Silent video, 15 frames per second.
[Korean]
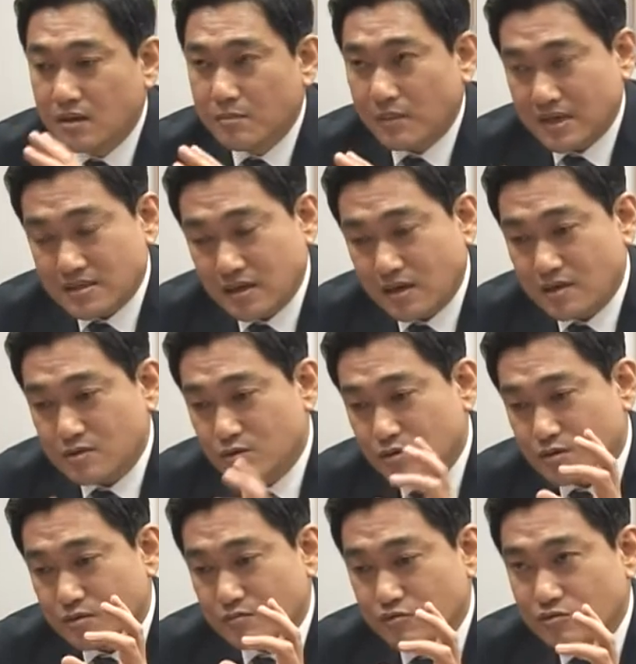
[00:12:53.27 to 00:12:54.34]
마찬가지로
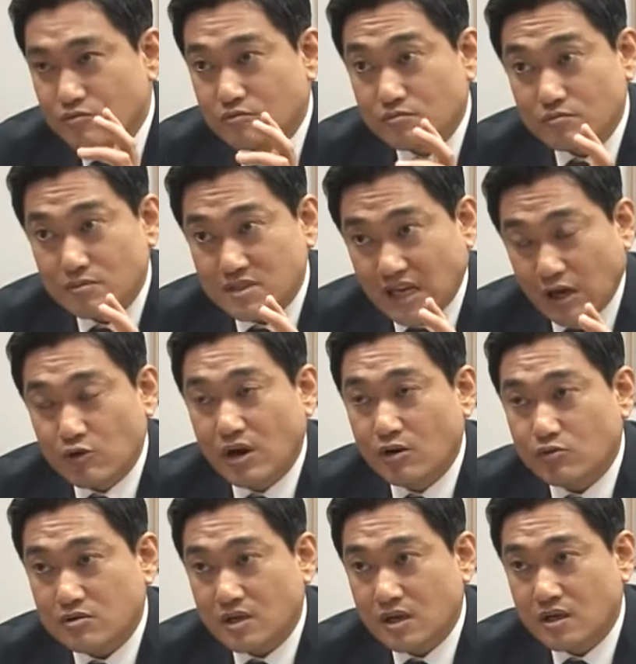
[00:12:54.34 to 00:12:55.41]
지금
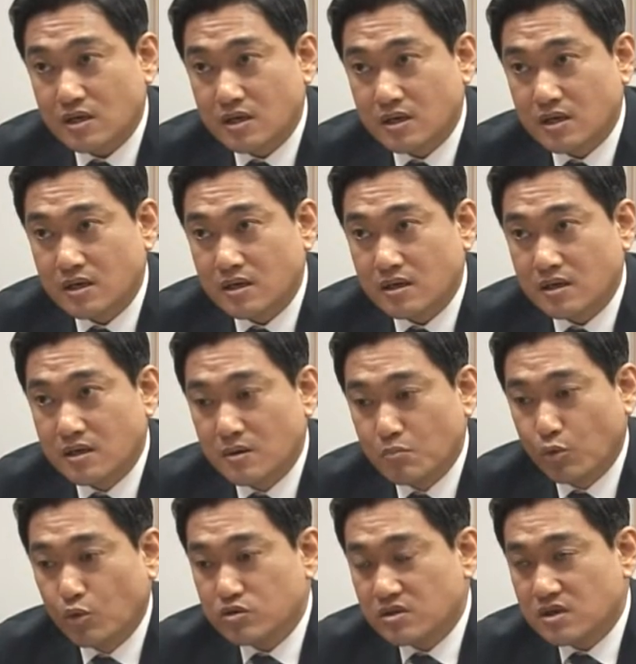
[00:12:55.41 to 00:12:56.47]
자유한국당이 음.
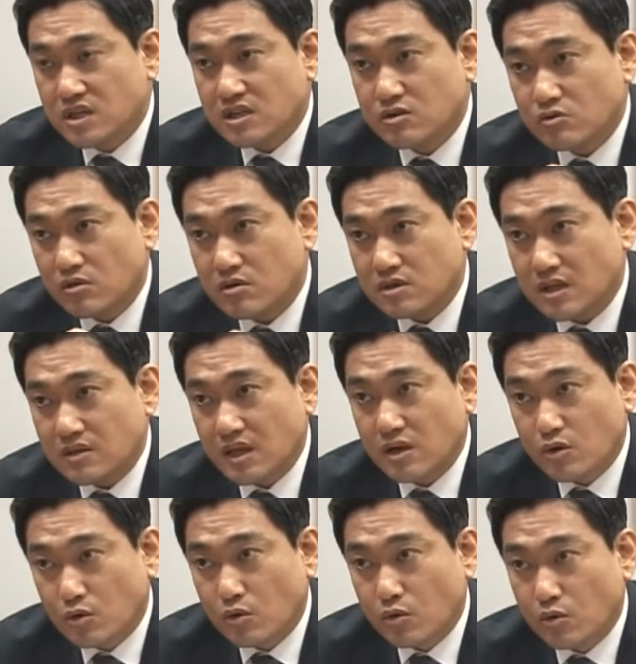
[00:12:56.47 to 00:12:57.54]
모든 기득권을 다
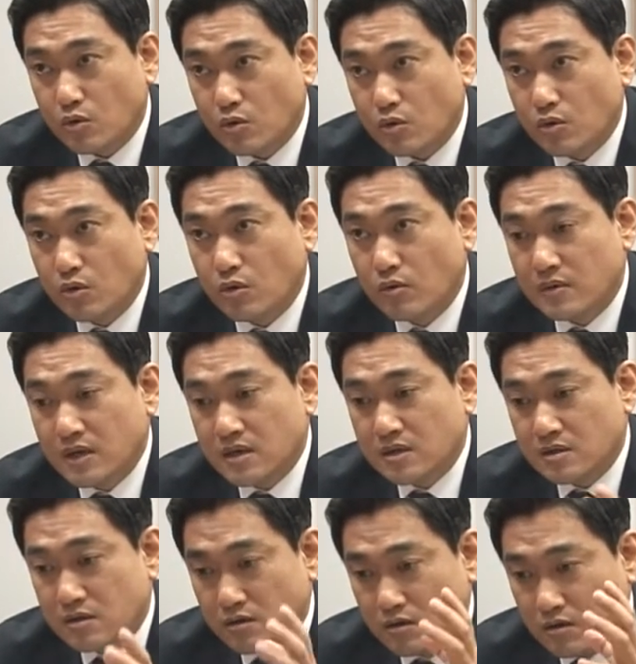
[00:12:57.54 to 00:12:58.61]
내려놓고 음.
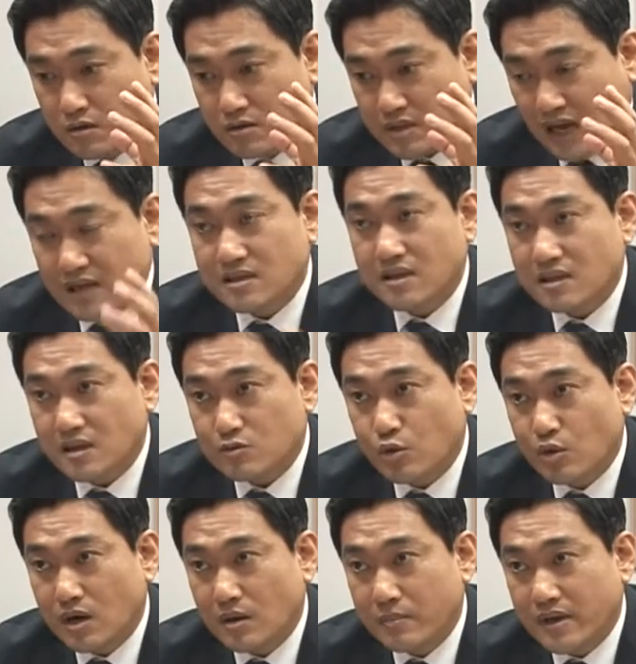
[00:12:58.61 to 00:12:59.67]
어, 당대당
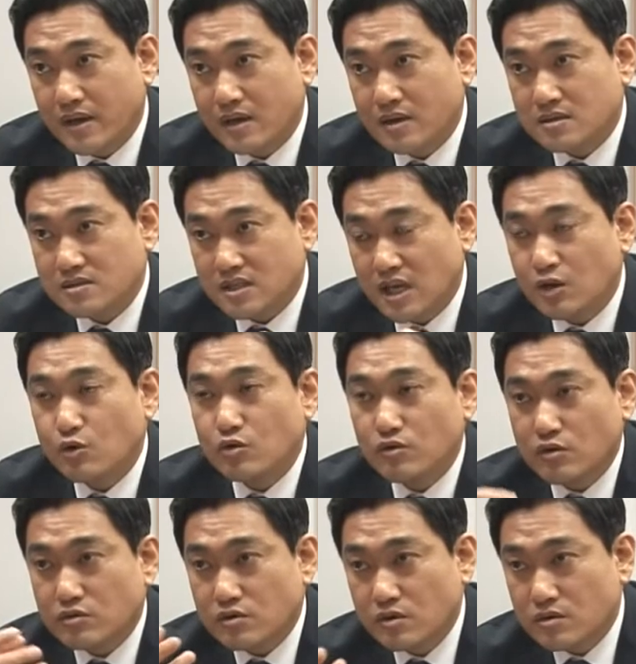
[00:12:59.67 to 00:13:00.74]
통합의 새로운
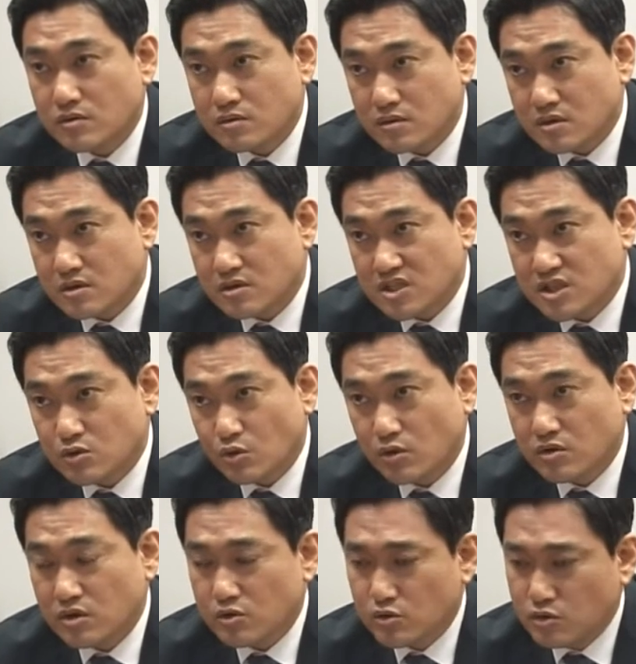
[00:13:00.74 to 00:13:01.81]
어떤 그 음. 시도
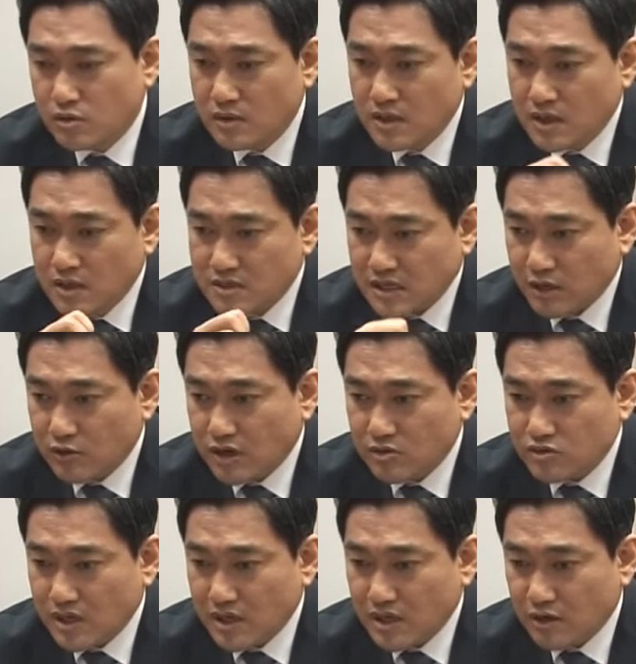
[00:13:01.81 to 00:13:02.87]
그리고
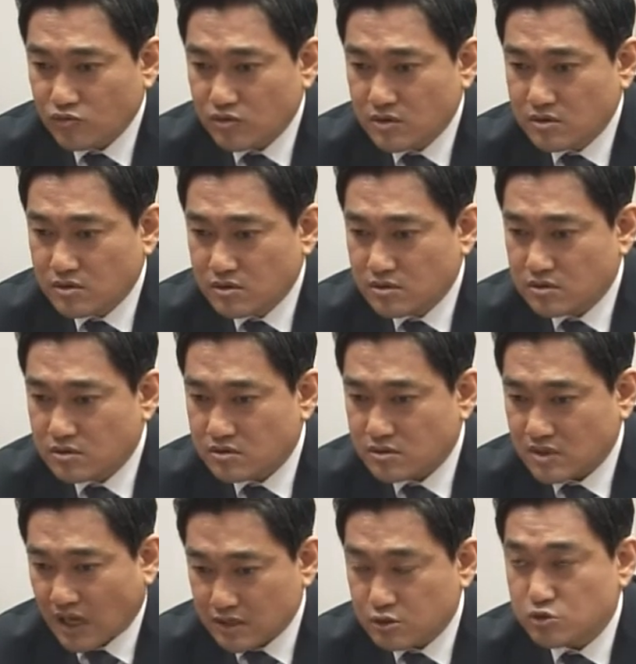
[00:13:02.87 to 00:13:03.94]
자유한국당이 갖고 있는
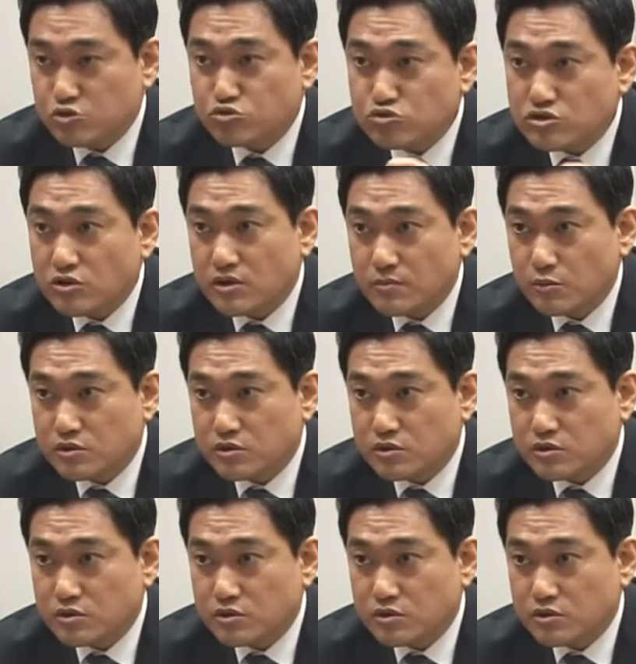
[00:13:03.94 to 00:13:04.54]
다소 수구적인